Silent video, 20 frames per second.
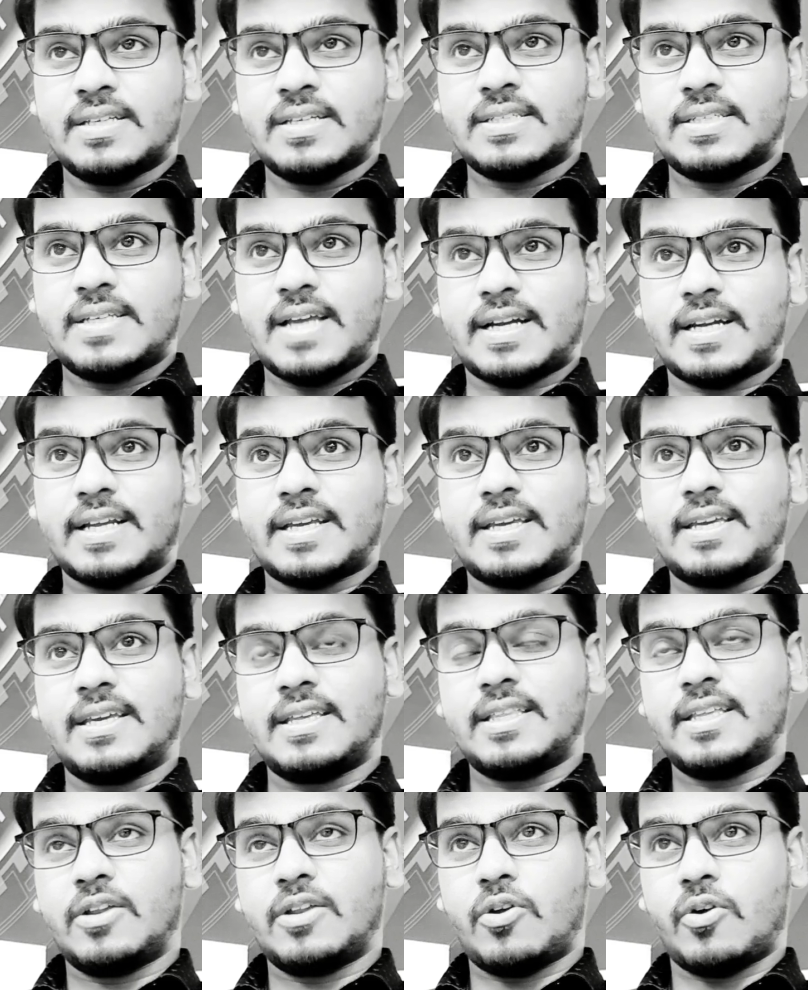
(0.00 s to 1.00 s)
সে একটা কী
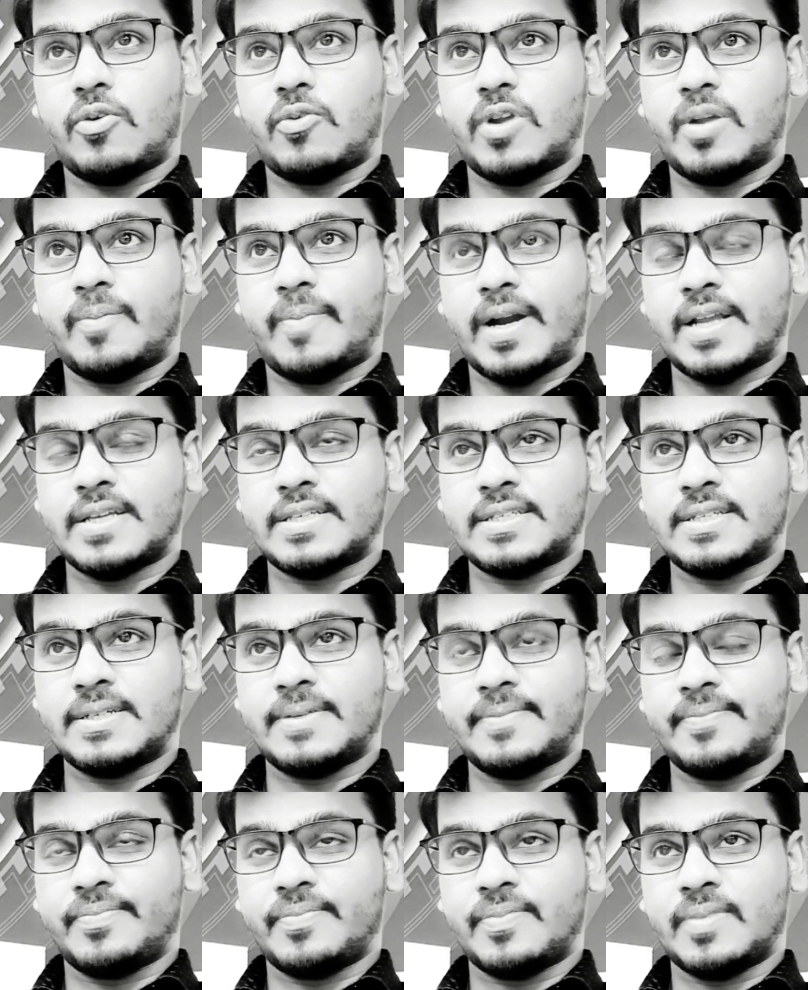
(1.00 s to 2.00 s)
দিয়ে লক করে পাঠাচ্ছে
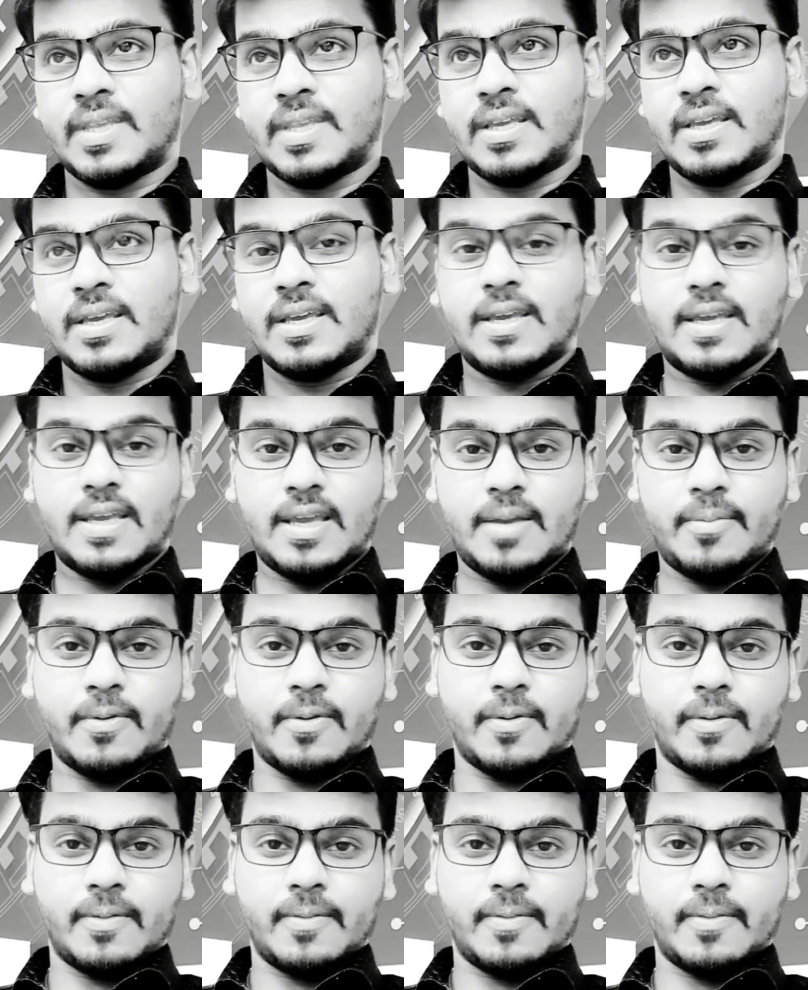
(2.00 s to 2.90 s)
এবং